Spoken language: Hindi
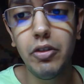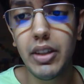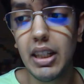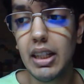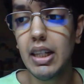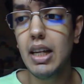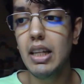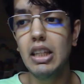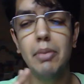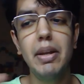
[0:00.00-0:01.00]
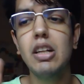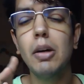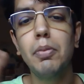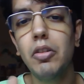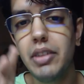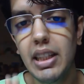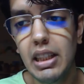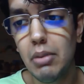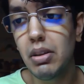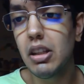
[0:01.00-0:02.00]
ऑफ टी ये मेरी कप ऑफ टी नहीं
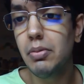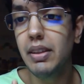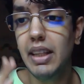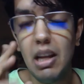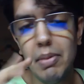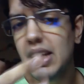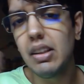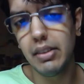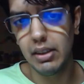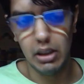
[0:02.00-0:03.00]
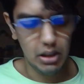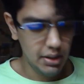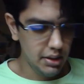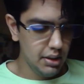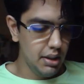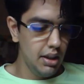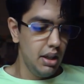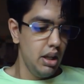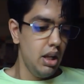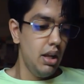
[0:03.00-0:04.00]
है मतलब ये मैं नहीं कर सकता
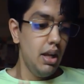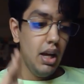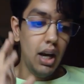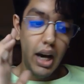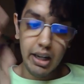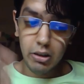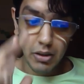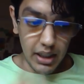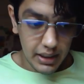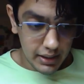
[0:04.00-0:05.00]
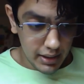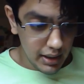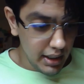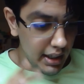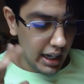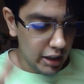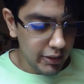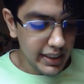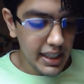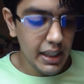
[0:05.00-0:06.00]
आठवा आठवा
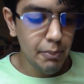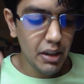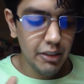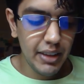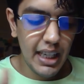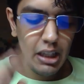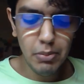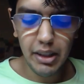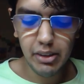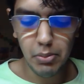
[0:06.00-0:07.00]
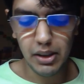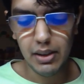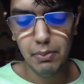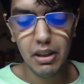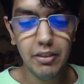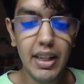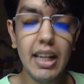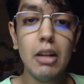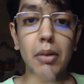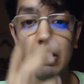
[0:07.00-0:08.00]
ये है कि बटरफ्लाई इन माई स्टमक बटरफ्लाई
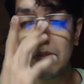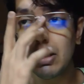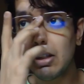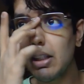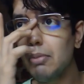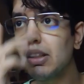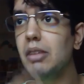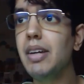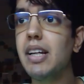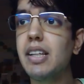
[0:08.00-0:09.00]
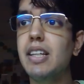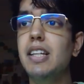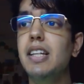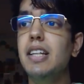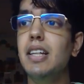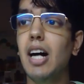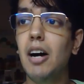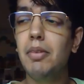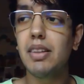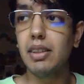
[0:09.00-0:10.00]
इन माई स्टमक का ये मतलब है कि
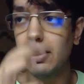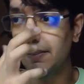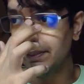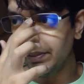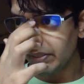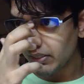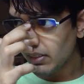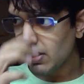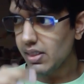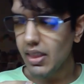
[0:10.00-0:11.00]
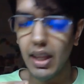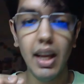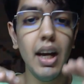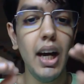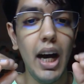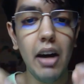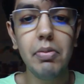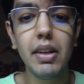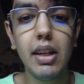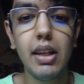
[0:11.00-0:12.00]
आप इतना
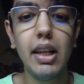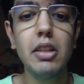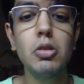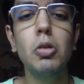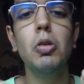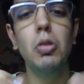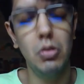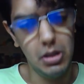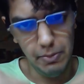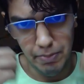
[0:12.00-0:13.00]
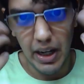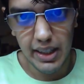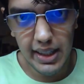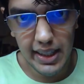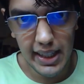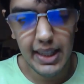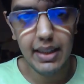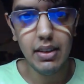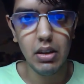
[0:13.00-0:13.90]
आपकी जो पार्टनर uh, है